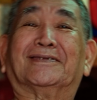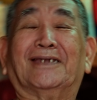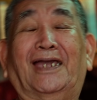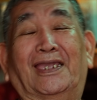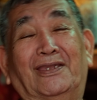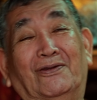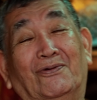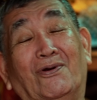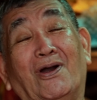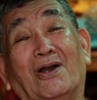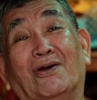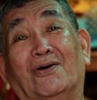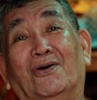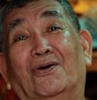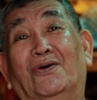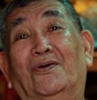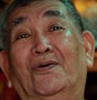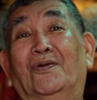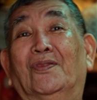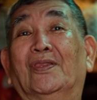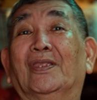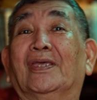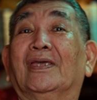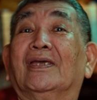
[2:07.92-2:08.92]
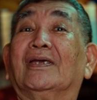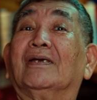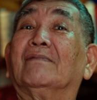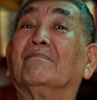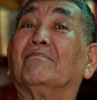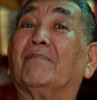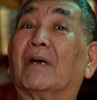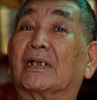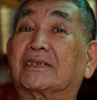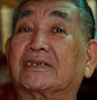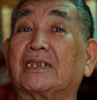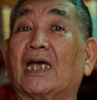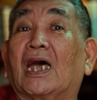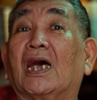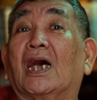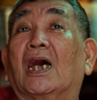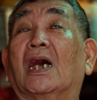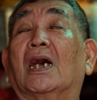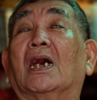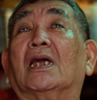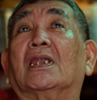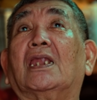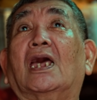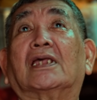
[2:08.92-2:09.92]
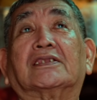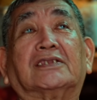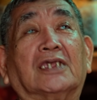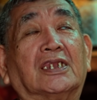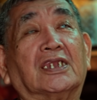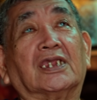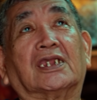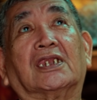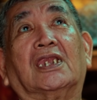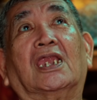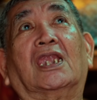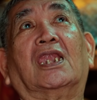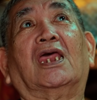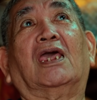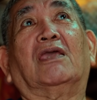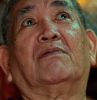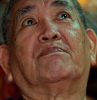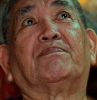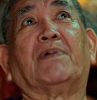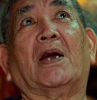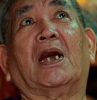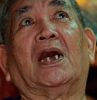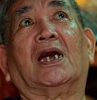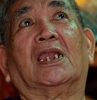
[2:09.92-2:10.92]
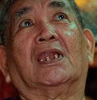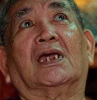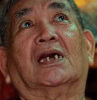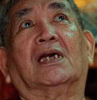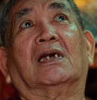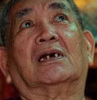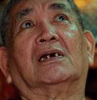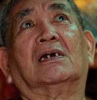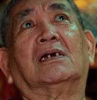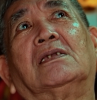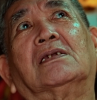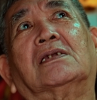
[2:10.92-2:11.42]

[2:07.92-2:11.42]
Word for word: Ayawan ko. Basta natinig nila yung pangalan.